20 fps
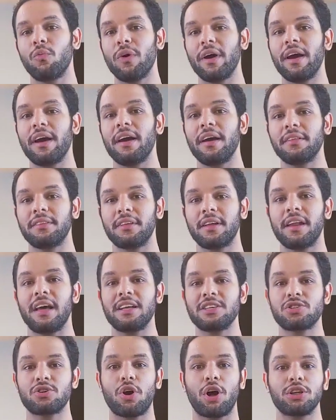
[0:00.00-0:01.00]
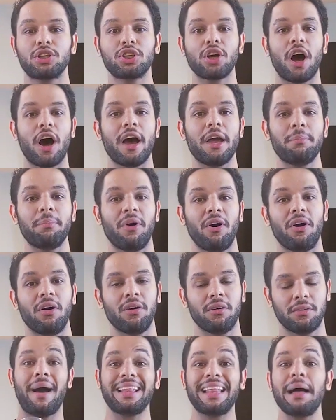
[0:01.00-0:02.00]
وطلع سكوتش هاي بول
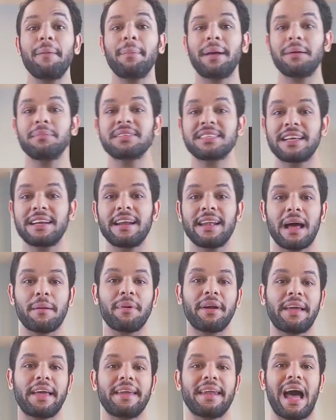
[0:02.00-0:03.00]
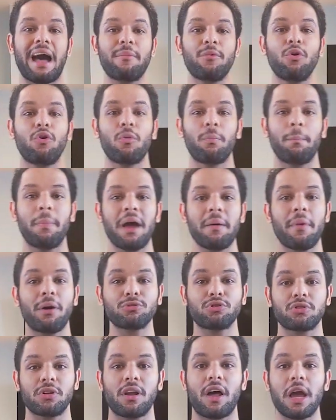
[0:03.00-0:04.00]
بعدها بكام سنه الامريكان عملوا كوبايه
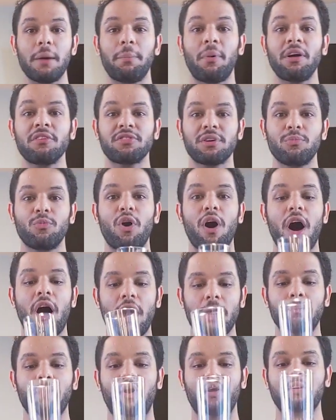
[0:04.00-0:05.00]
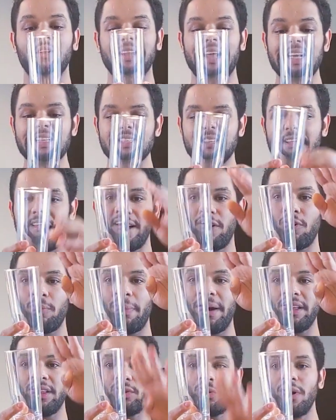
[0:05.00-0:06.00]
مخصوصه للهاي بول سموها هاي بول جلاس اللي هي
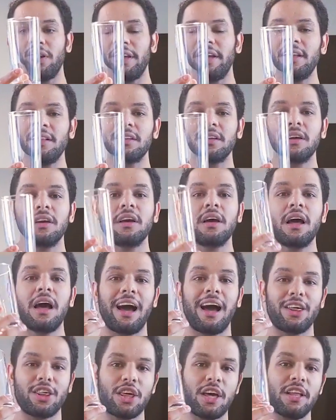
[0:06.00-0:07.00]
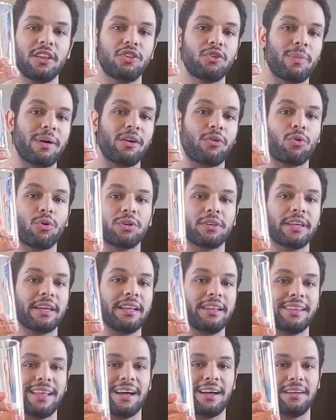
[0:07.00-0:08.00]
الكوبايه الطويله عشان تبقى
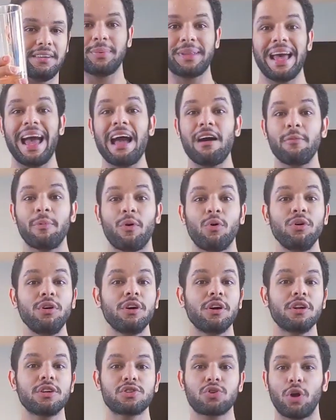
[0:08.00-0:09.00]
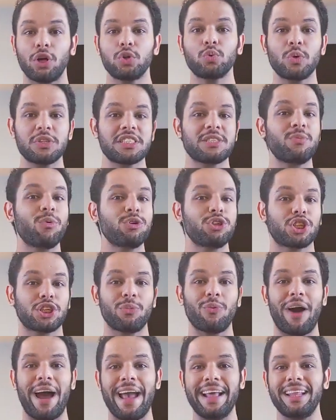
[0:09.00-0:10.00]
الكوكتيل ده في البدايه حابب اقول السكوتش ويسكي ممكن
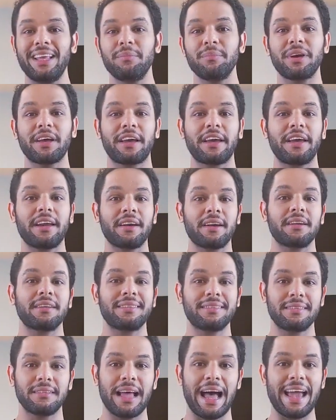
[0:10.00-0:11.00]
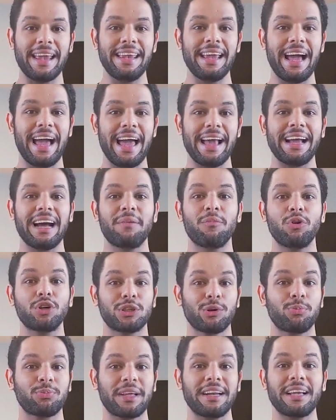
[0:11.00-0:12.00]
تشربه عادي من غير اي حاجه
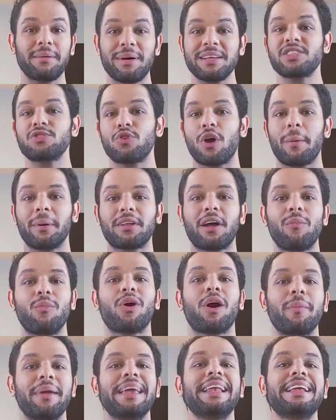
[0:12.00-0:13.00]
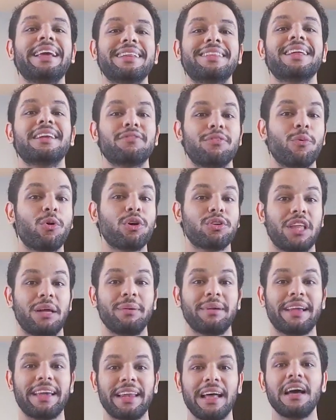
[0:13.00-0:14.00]
ممكن تشربه بتلج بس وهيبقى طعمه جميل جدا فممكن
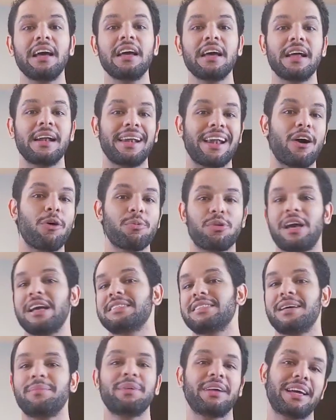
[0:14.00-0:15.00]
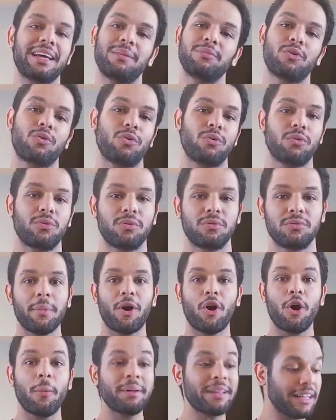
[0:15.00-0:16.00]
تعمل كده لو مش عايز تعمل الكلام ده كله
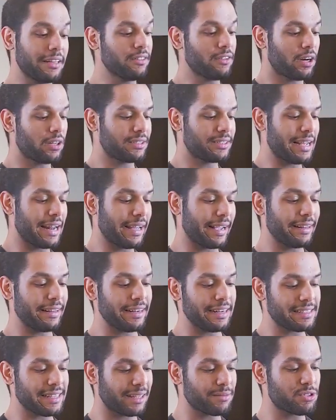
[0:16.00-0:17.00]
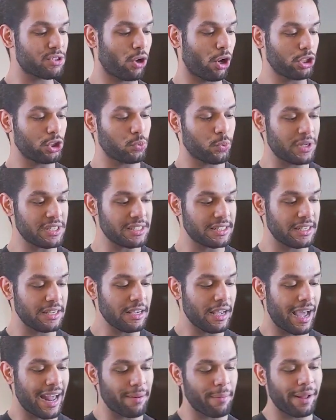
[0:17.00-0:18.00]
المكونات بتاعتنا النهارده سهله جدا انا هستخدم سكوتش
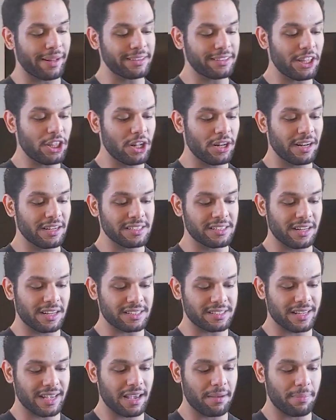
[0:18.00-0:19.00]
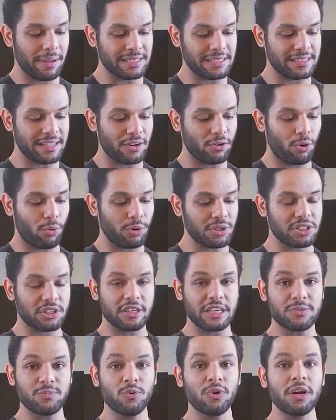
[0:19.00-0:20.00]
ويسكي انا ما عنديش الازازه الاصليه بس ده نوع
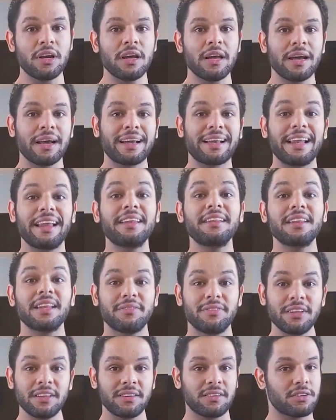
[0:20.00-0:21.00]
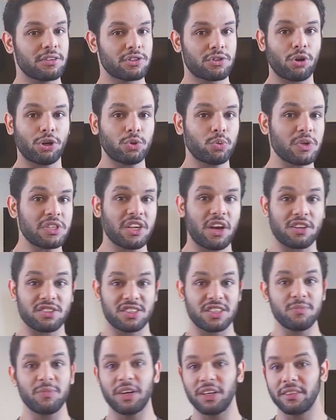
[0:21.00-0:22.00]
ويسكي اسمه جلين ليفت سكوتش ويسكي
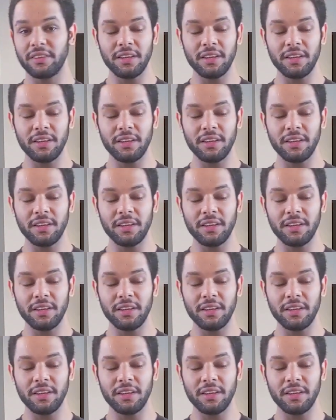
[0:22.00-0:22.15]
عظيم